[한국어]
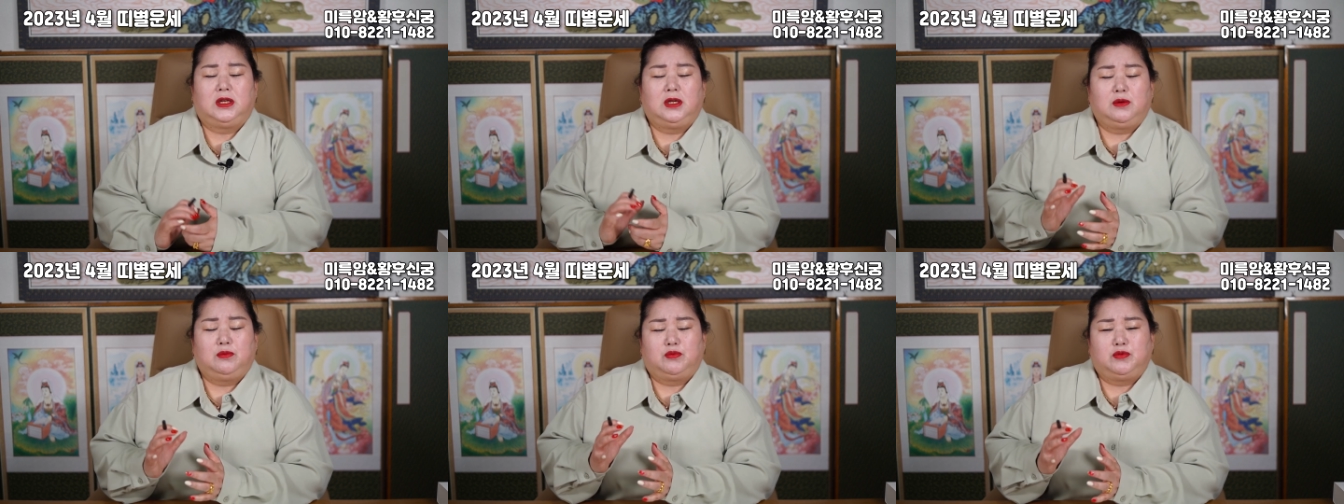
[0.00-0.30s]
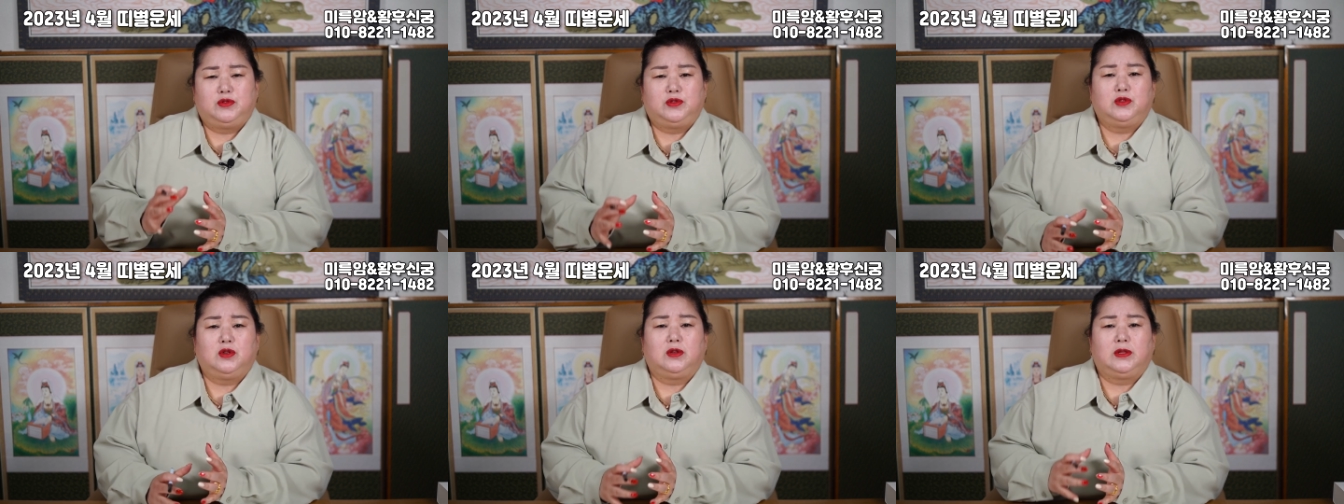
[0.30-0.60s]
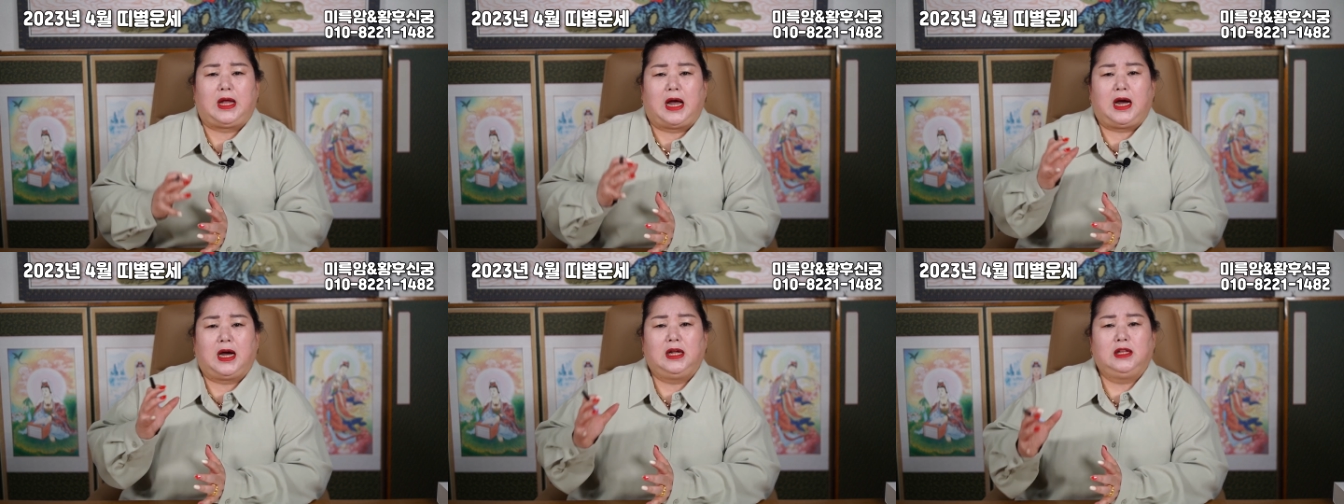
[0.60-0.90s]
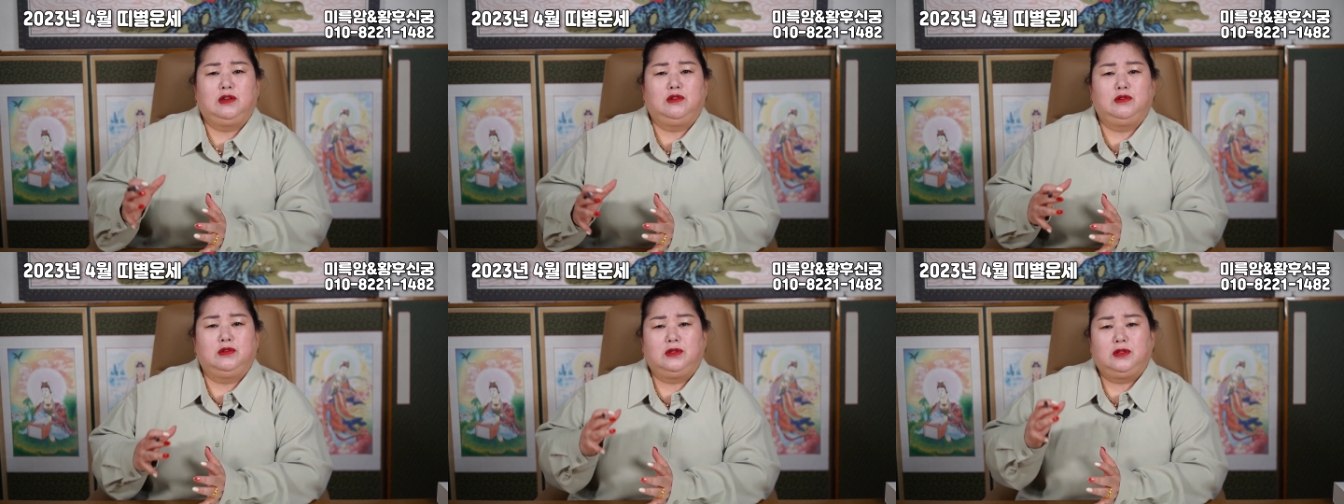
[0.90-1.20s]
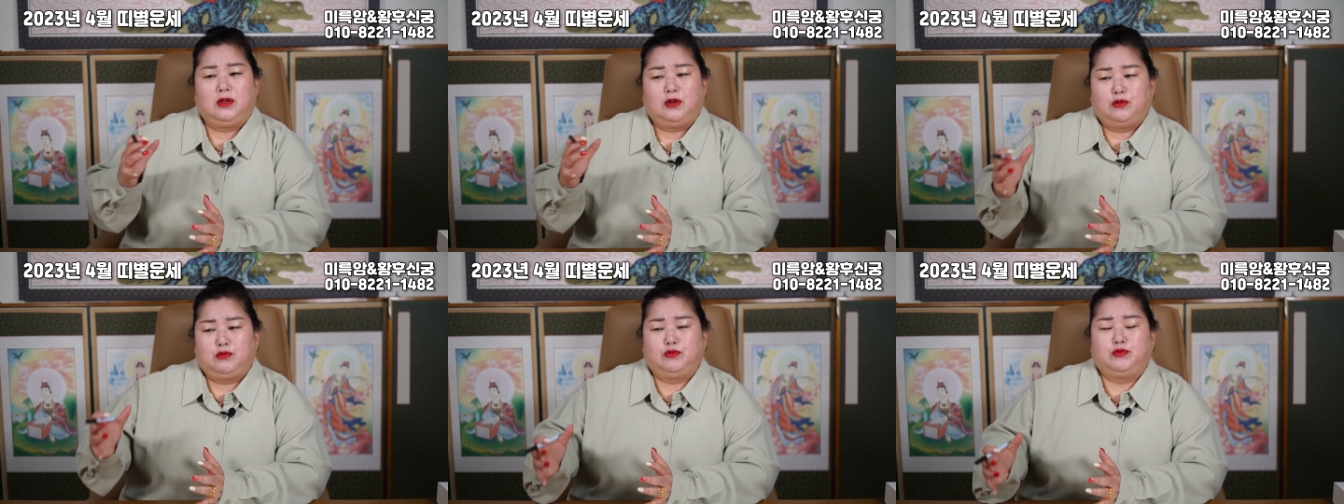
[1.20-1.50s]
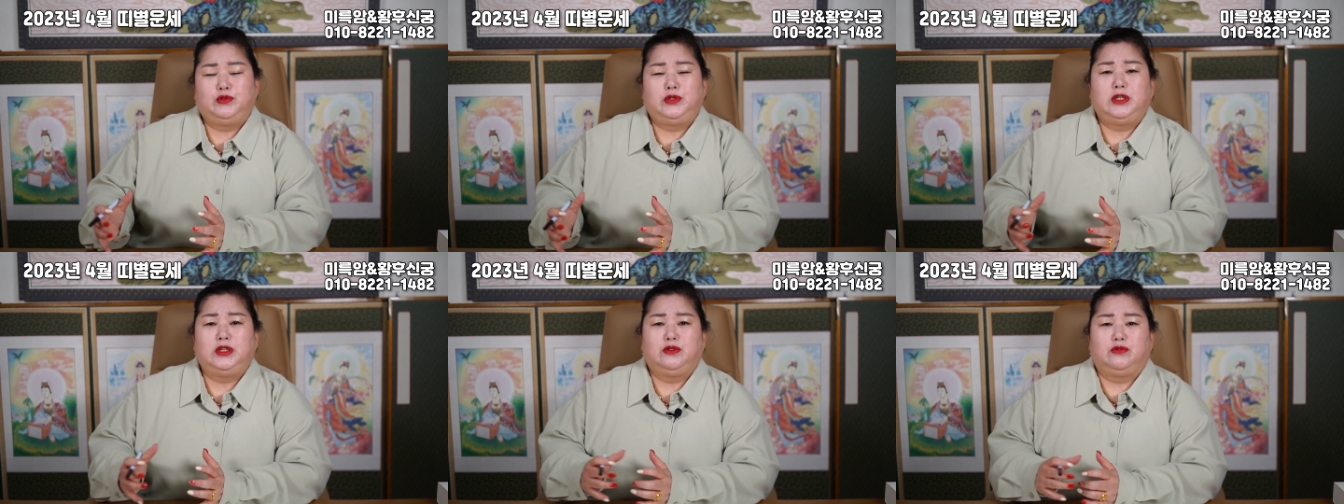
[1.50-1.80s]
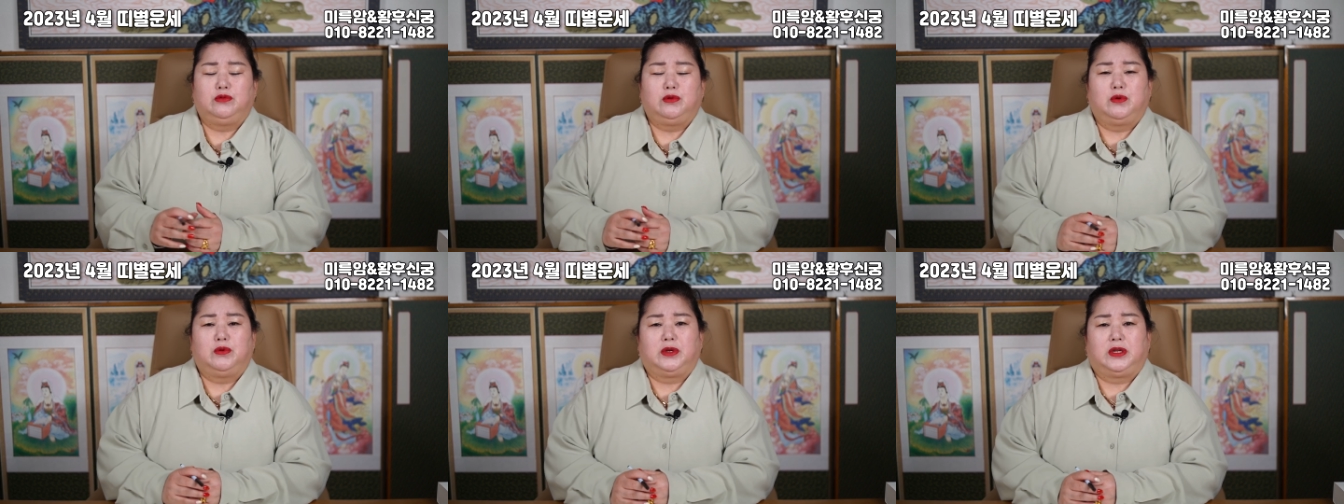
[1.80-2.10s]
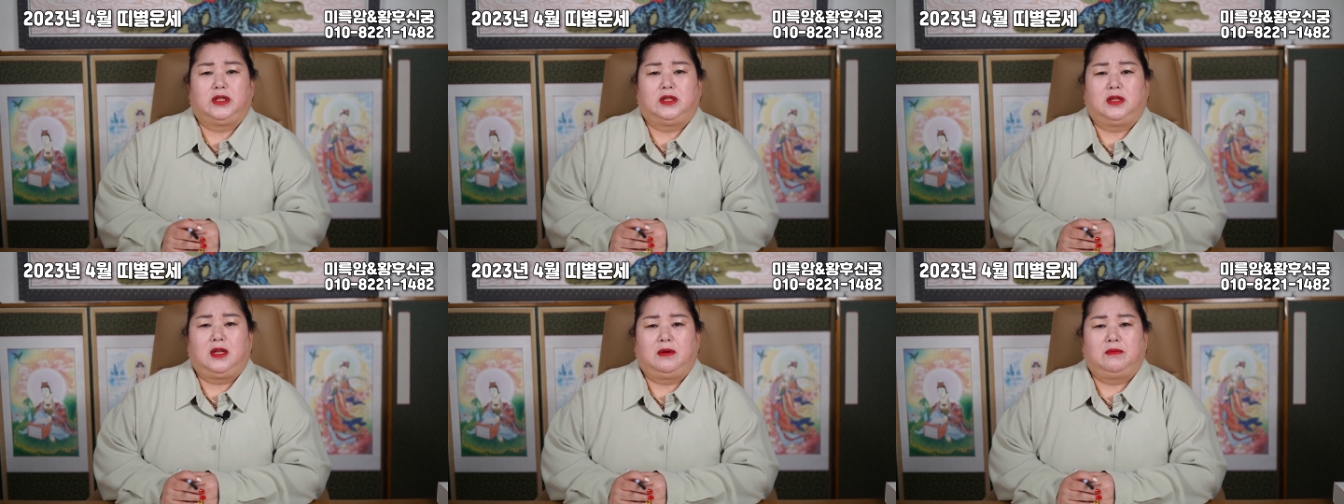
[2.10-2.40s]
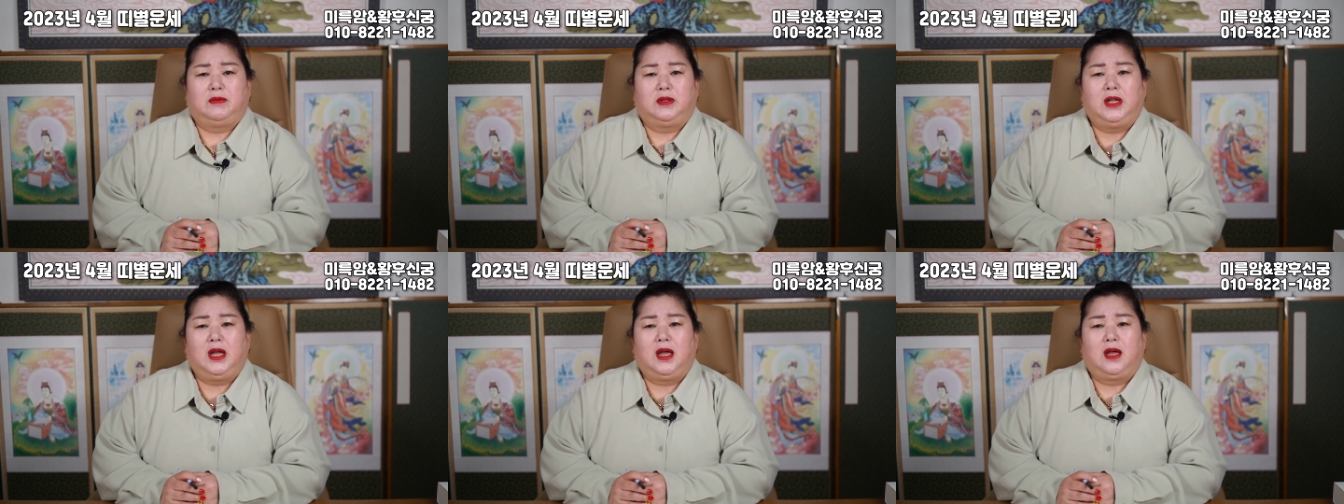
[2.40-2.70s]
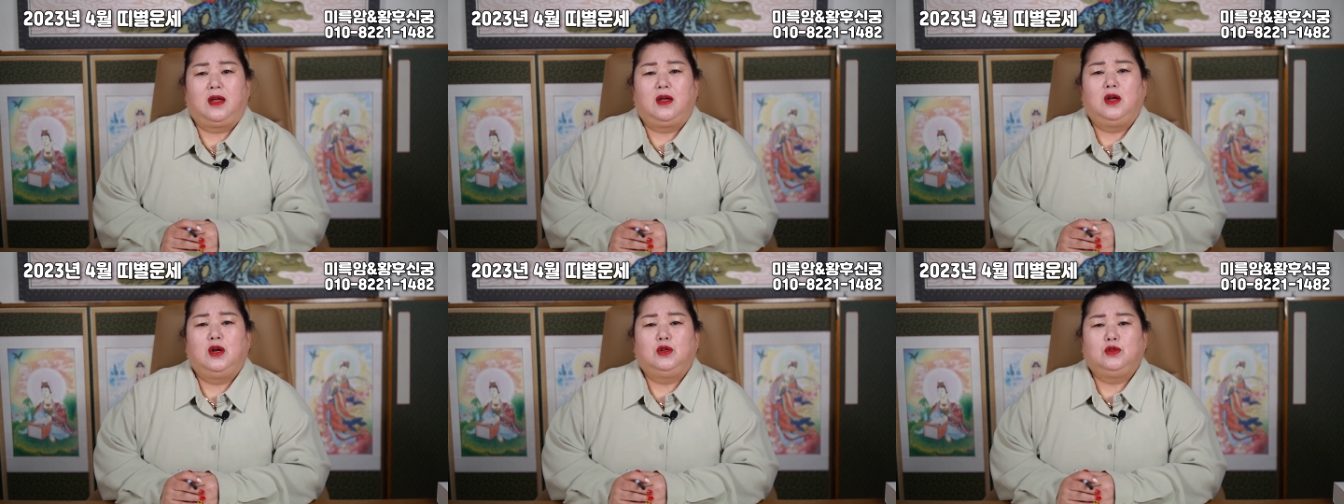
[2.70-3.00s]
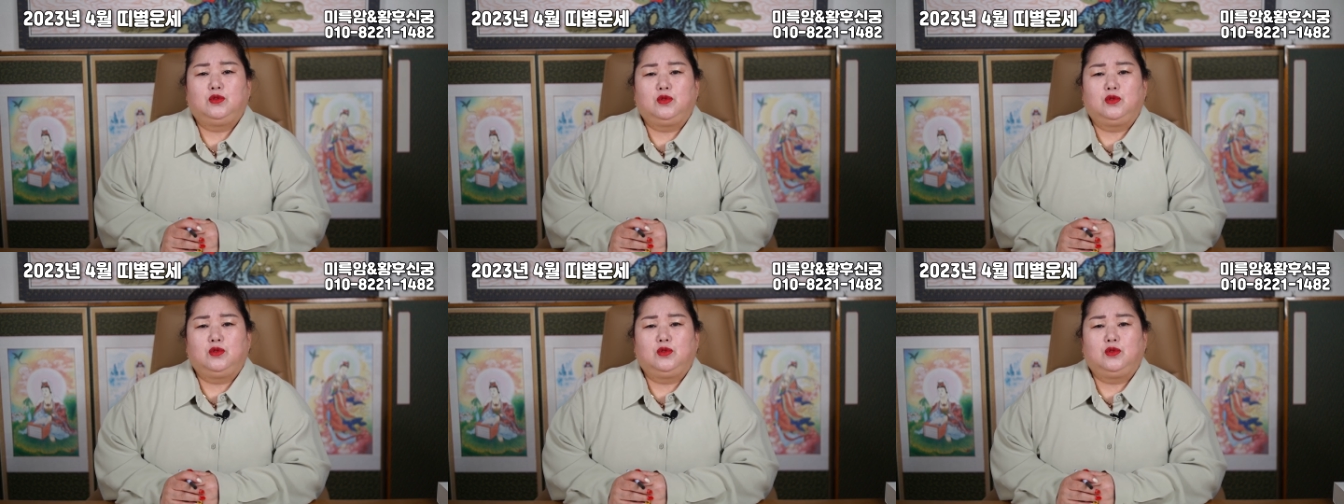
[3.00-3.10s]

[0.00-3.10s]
이 문서 나가는 운이 들어오기 때문에